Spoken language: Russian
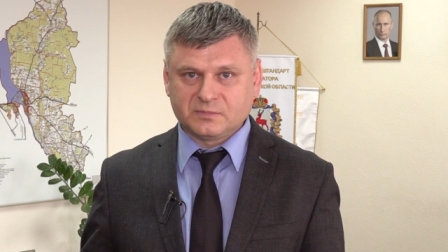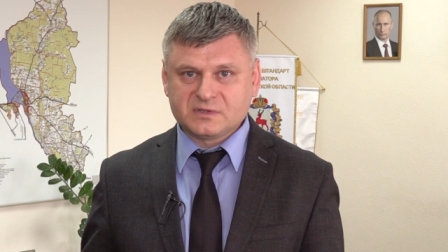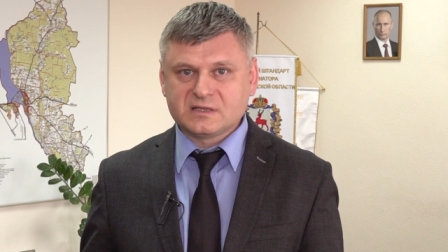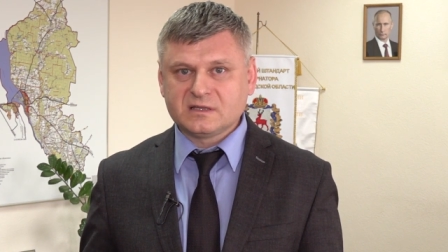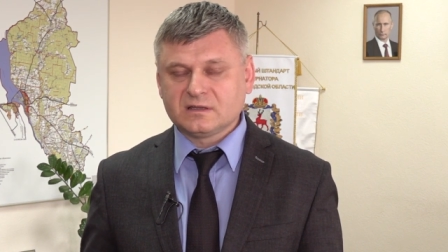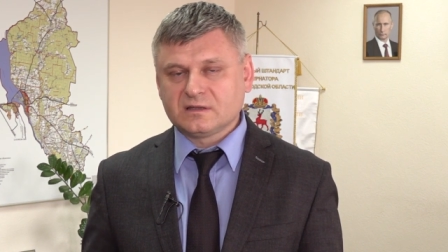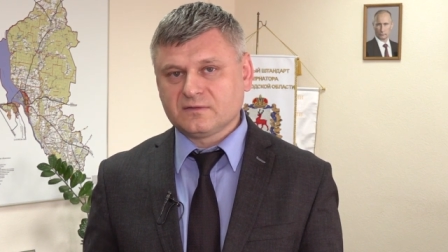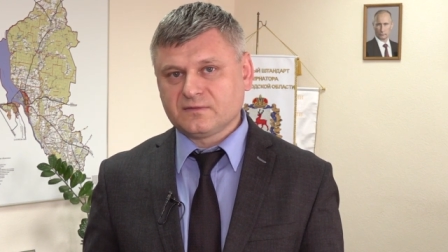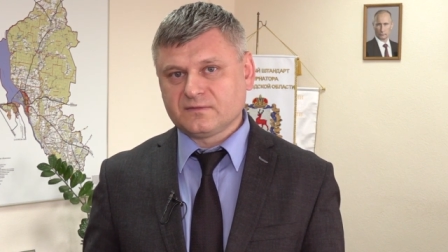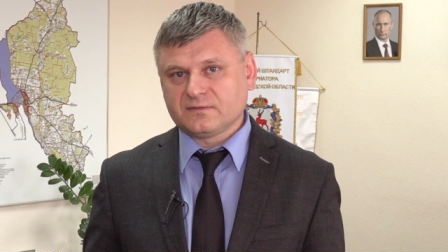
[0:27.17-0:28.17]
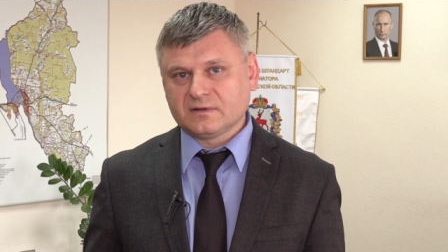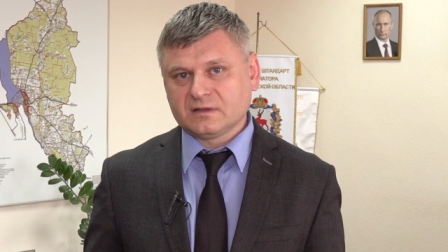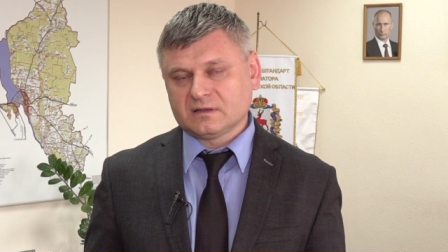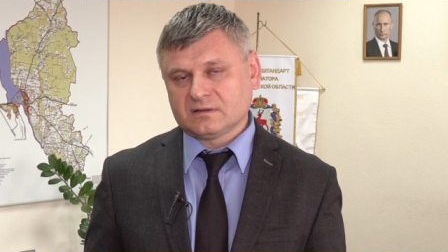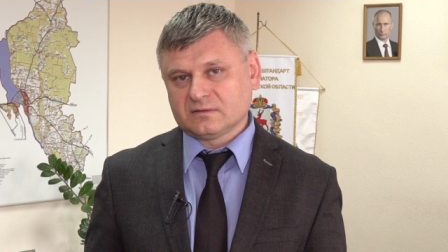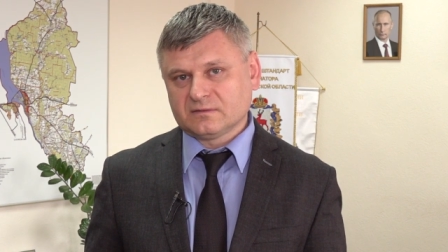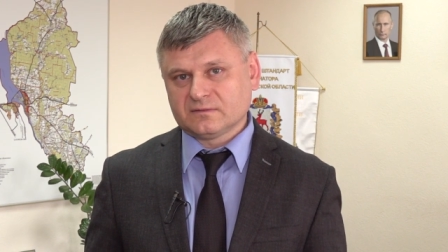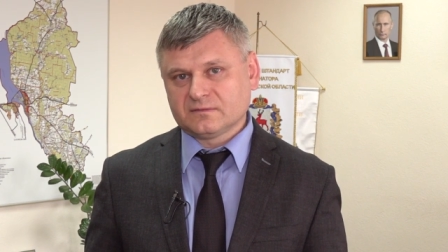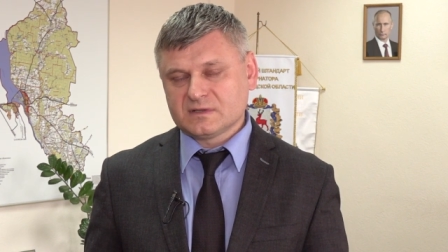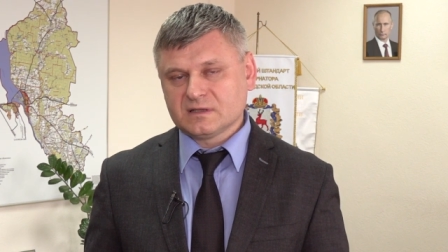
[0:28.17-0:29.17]
пациентов э,
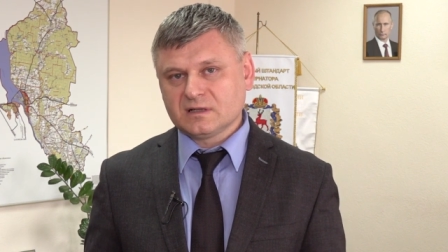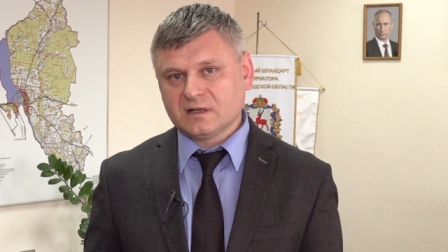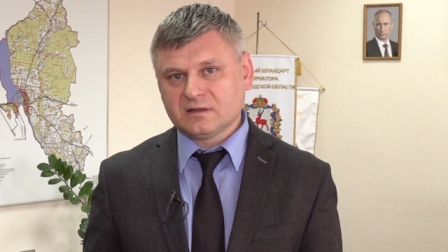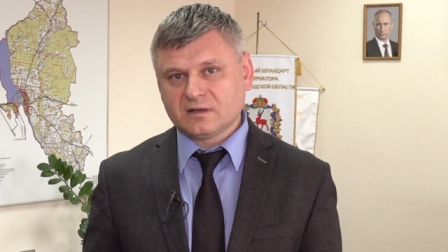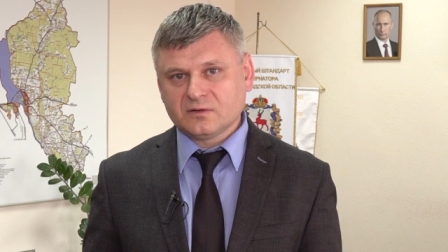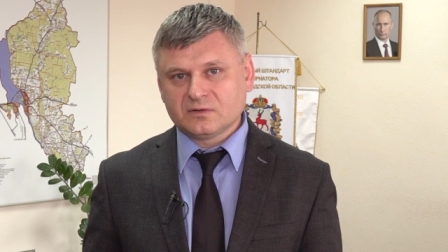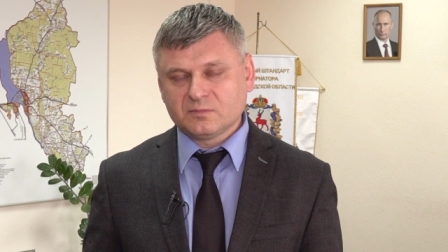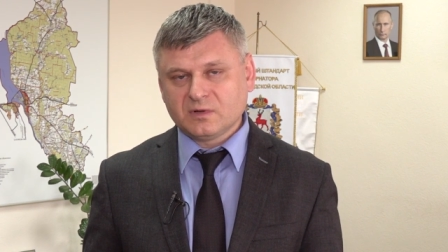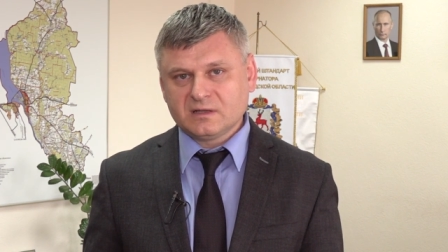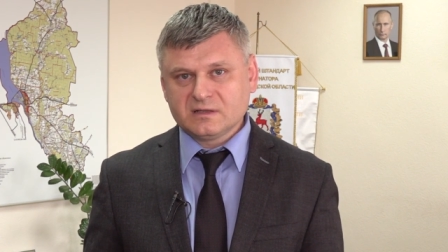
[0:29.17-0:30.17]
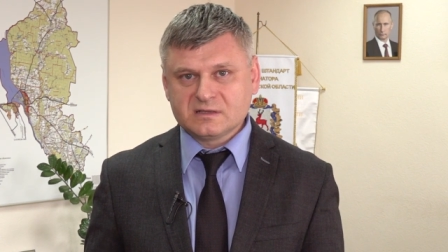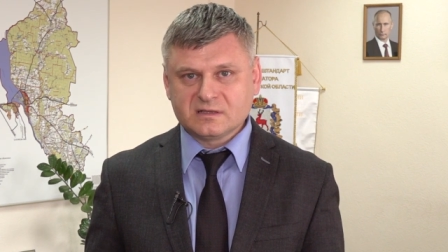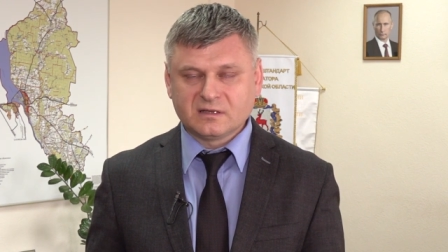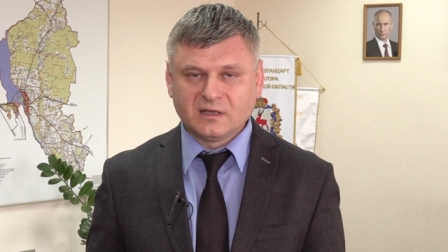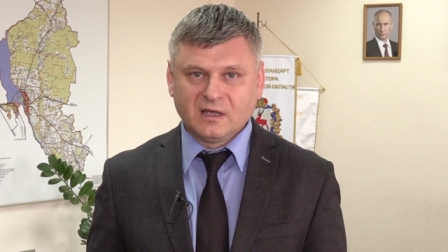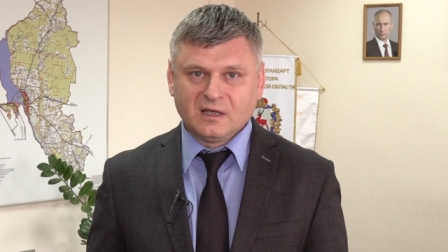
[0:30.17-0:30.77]
в Центральной районной больнице